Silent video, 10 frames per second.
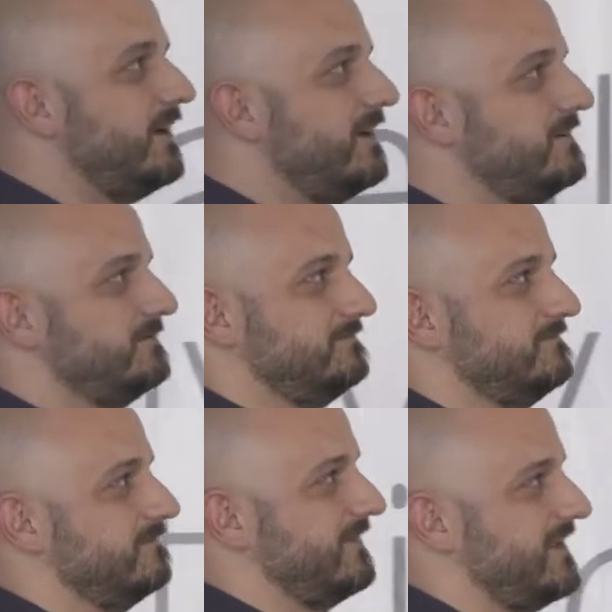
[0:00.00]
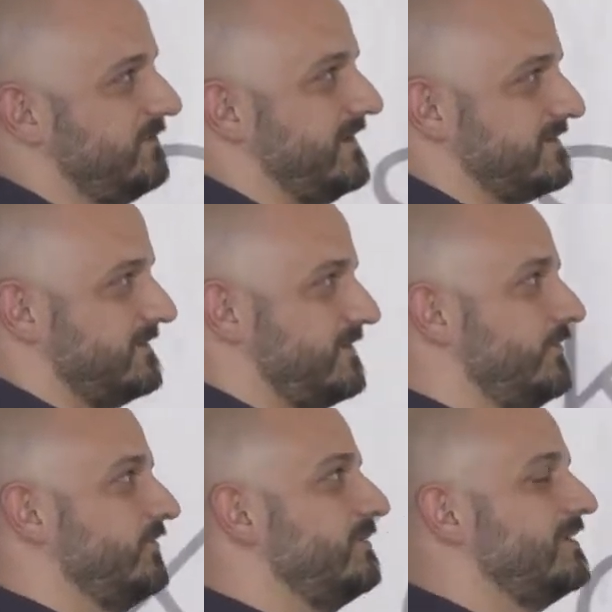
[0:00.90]
mal etwas. Ich
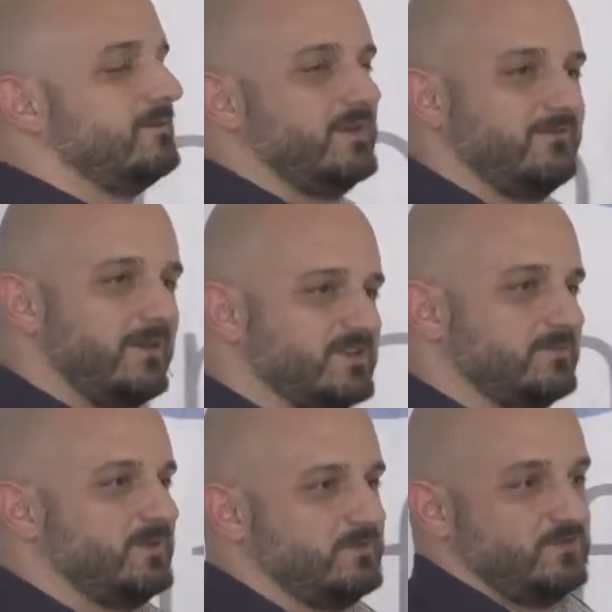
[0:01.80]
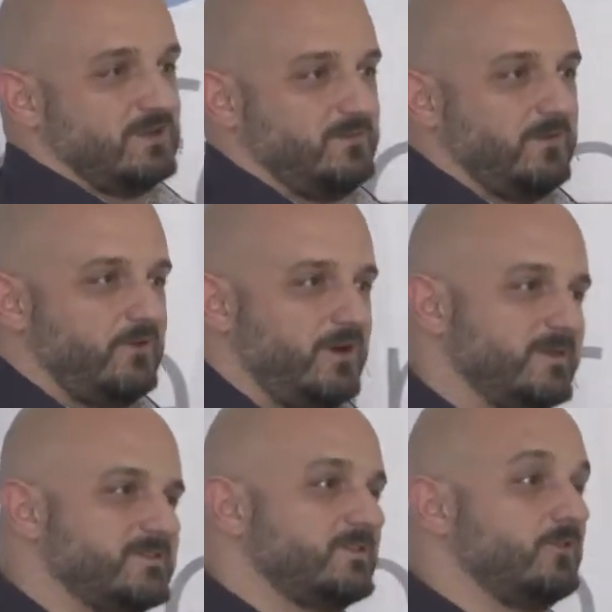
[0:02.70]
kontrolliere meine Website bezüglich
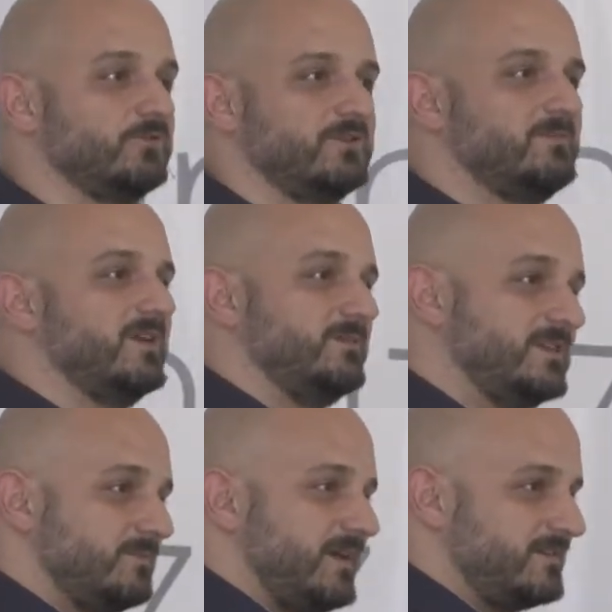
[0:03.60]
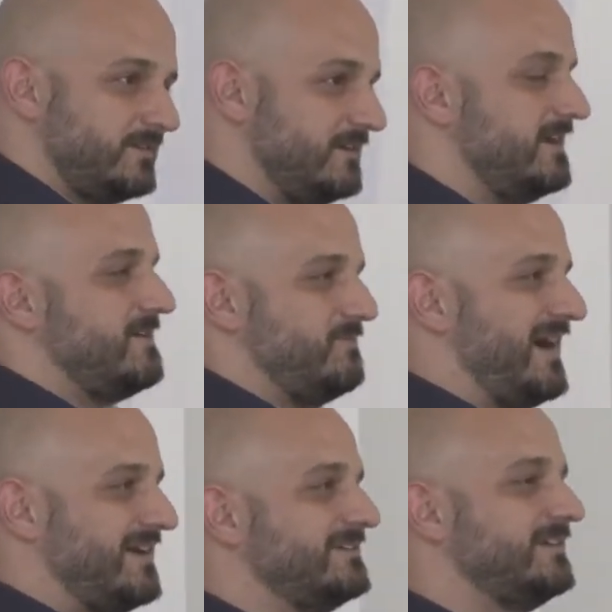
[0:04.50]
Performance, ich kontrolliere meine Mitarbeiter,
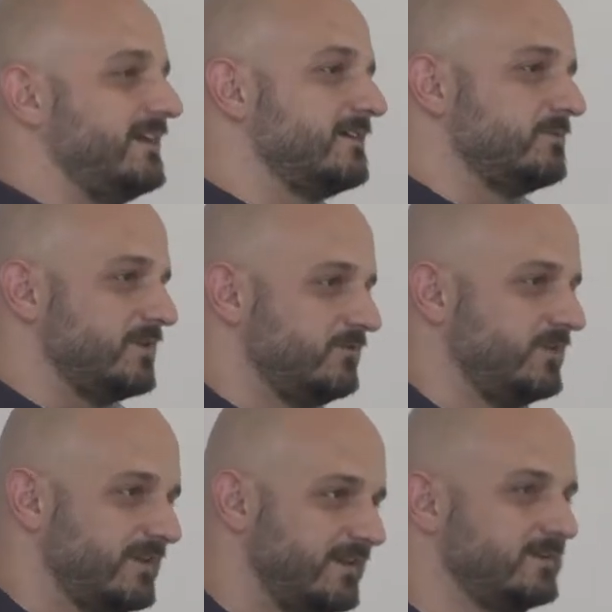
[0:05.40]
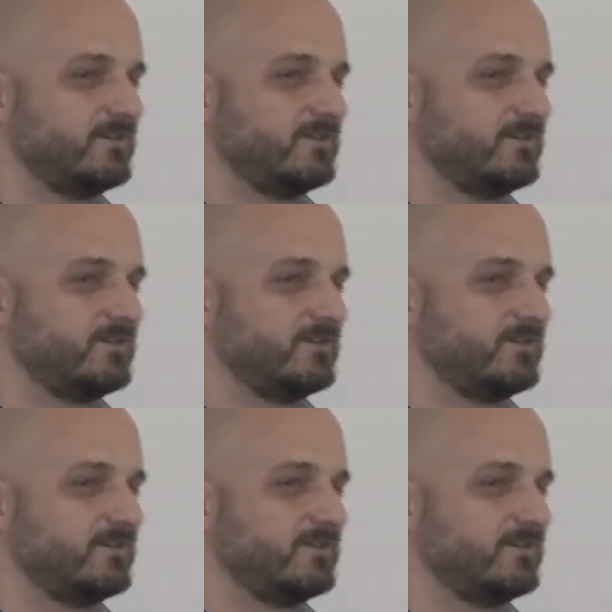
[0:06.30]
machen die eigentlich was für ihr Geld?